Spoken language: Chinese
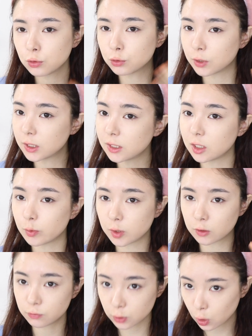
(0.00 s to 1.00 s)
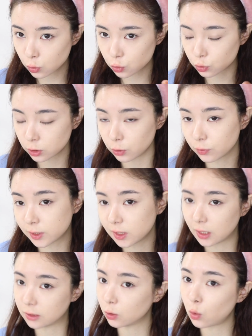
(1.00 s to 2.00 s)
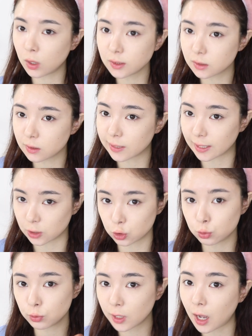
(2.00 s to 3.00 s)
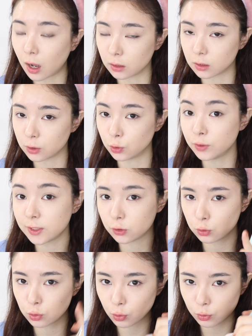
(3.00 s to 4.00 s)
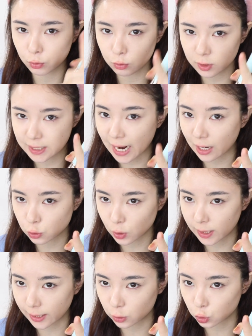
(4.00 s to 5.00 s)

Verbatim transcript: 就我觉得自己皮肤透出那种自然的光泽感是最好的，尤其是对于绿茶妆来